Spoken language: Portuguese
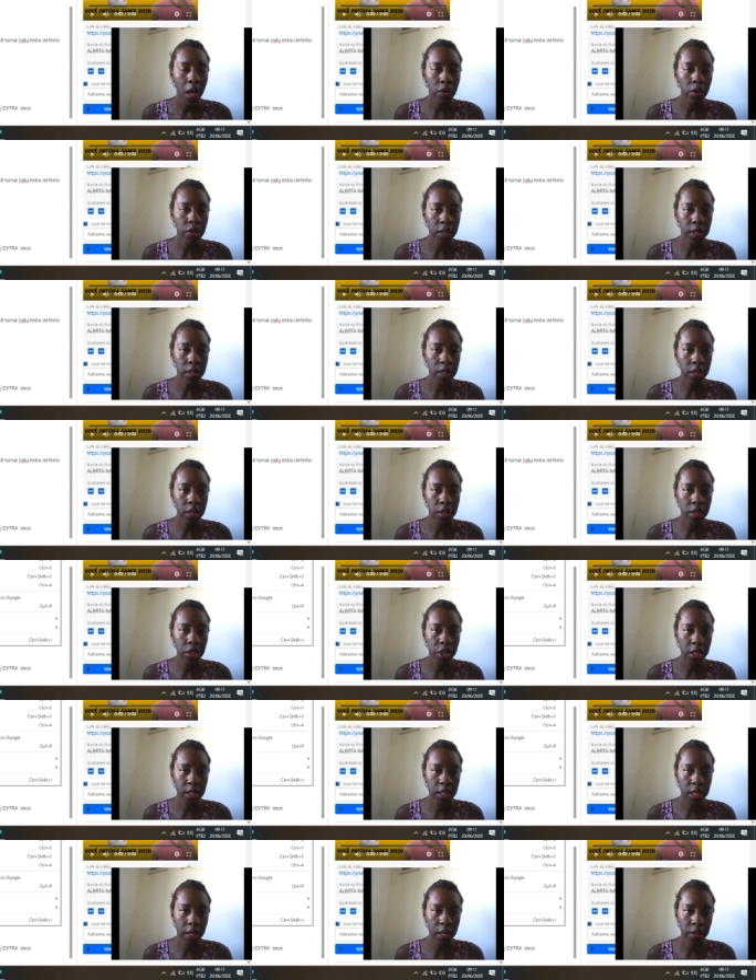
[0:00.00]
Eu já
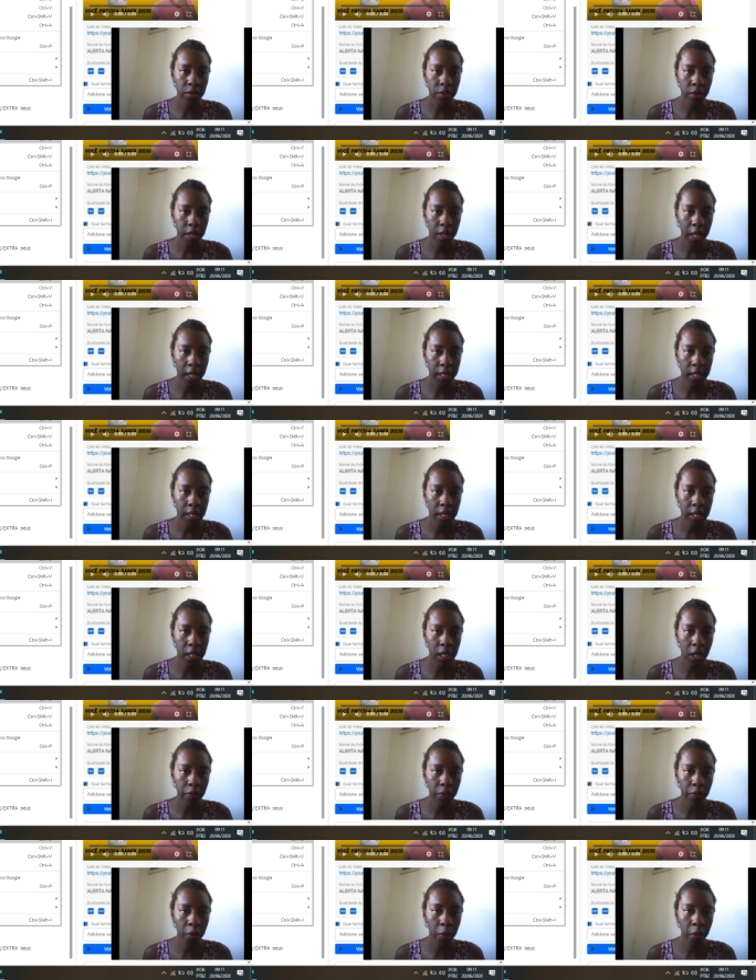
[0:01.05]
deixei selecionado aqui,
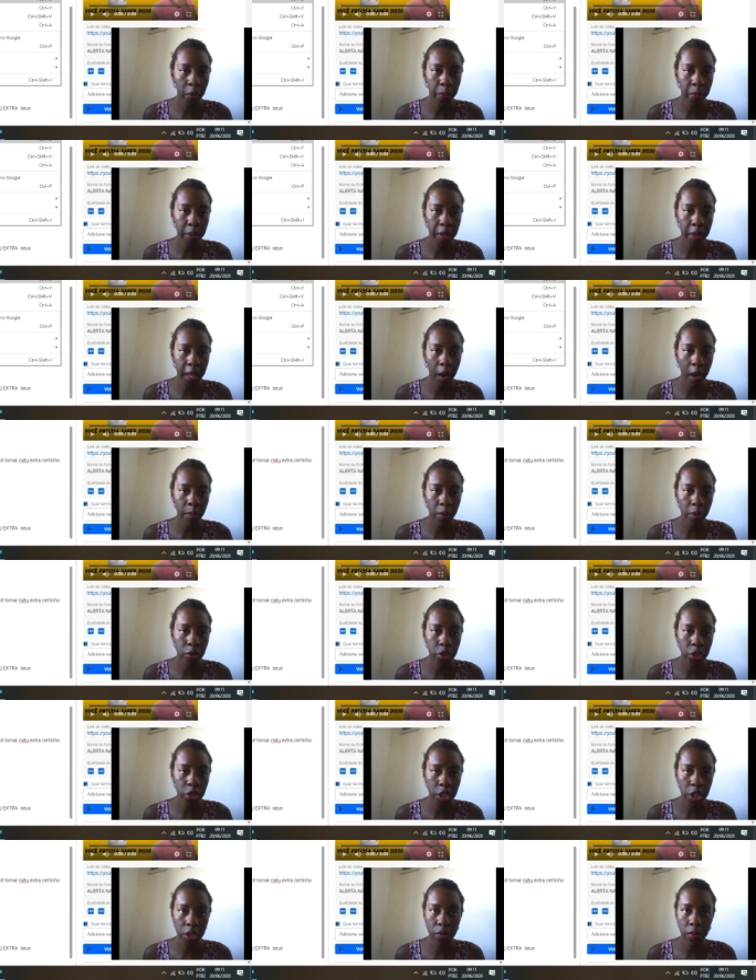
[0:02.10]
eu vou copiar o meu
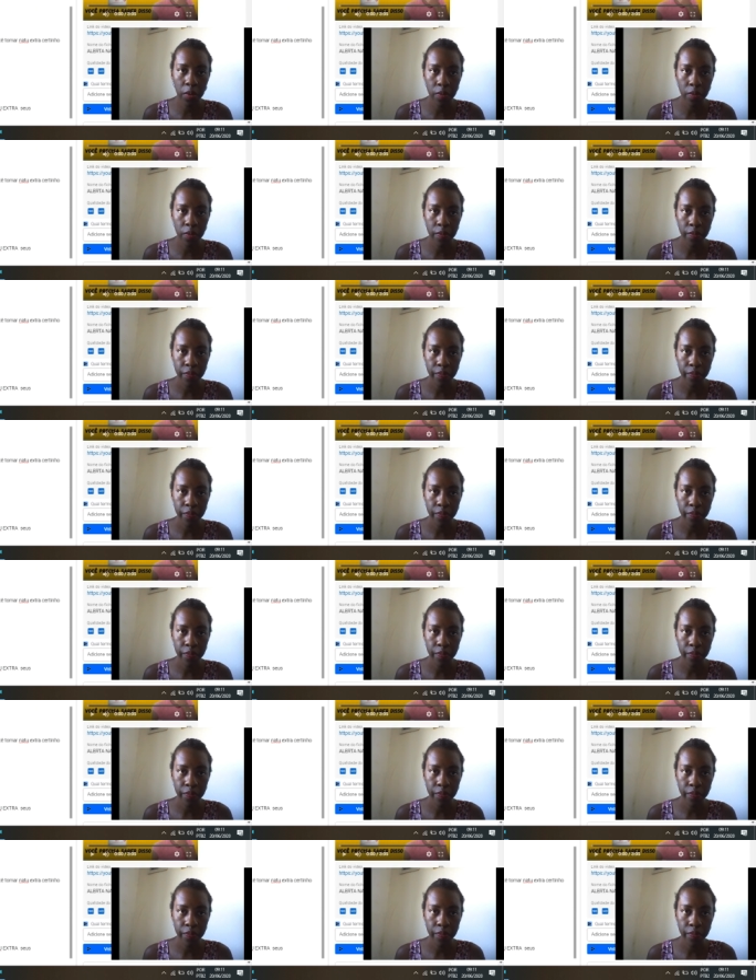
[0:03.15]
título.